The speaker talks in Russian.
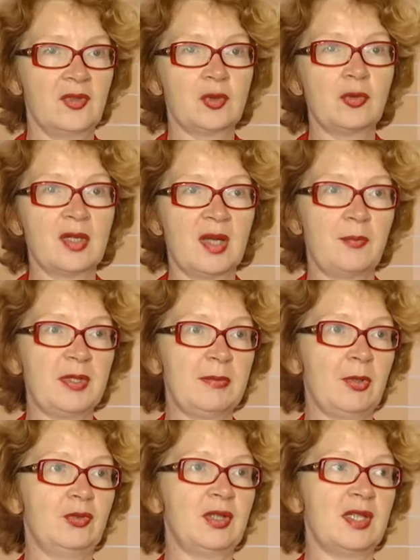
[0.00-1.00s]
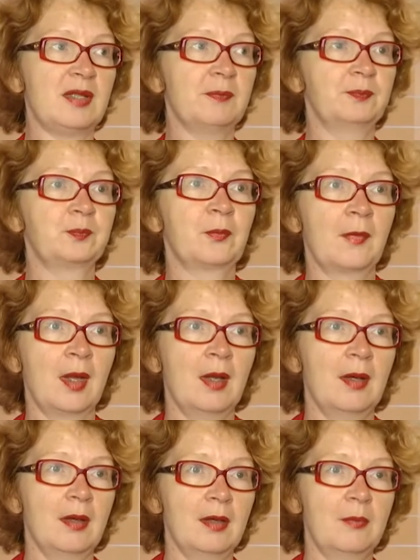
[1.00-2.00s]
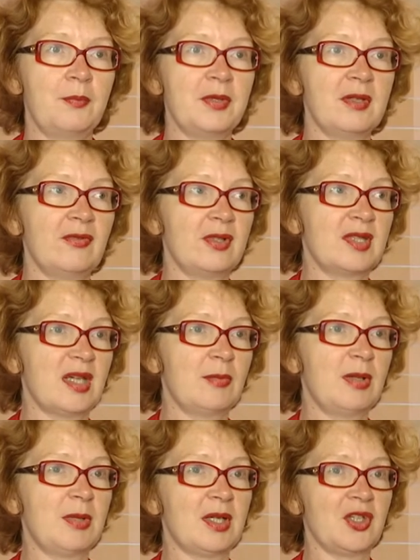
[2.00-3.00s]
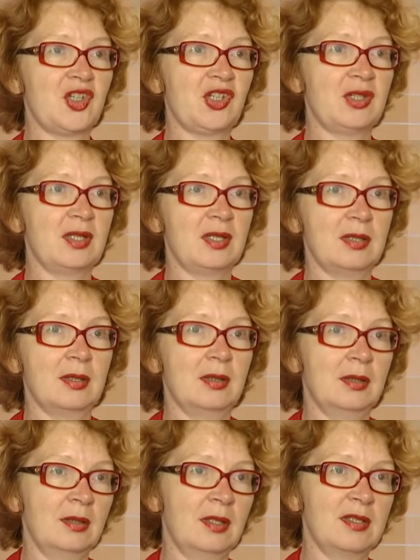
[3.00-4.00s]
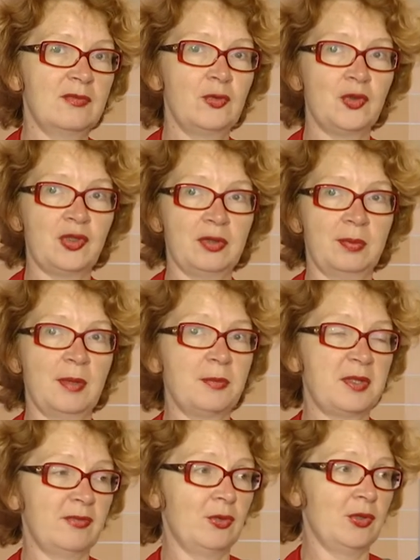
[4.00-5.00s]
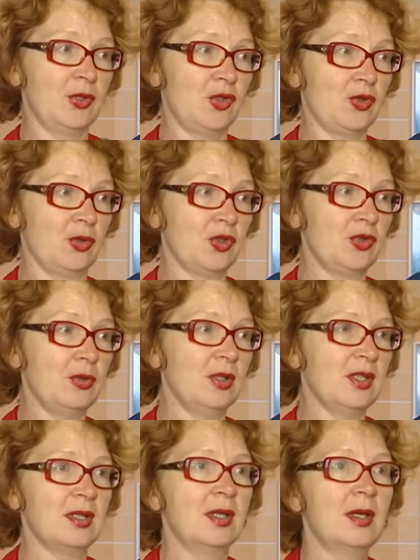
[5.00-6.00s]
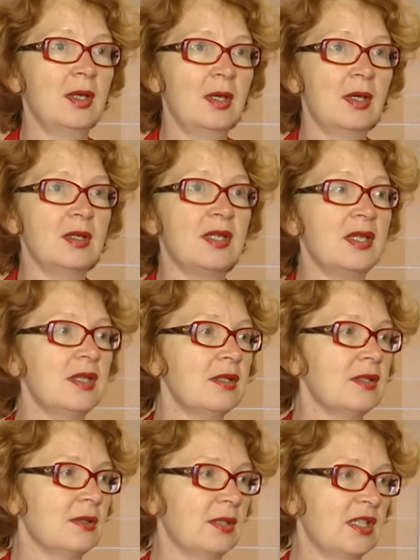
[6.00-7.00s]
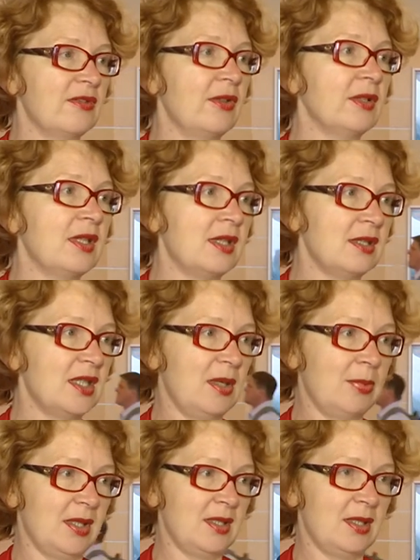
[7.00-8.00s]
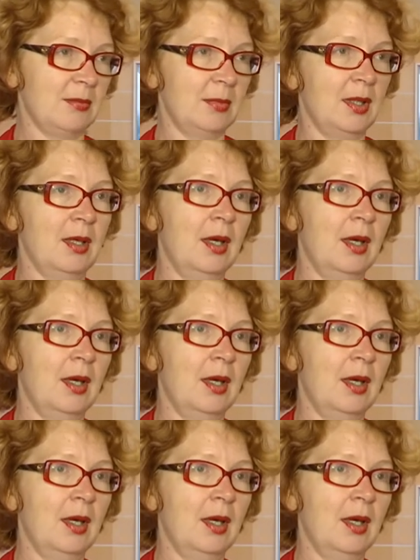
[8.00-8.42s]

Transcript: сколько я понимаю, три. Э, первый, самый мрачный, э, озвучил, по-моему, сегодня Джордж Сорос. ЕС, развал ЕС необратим.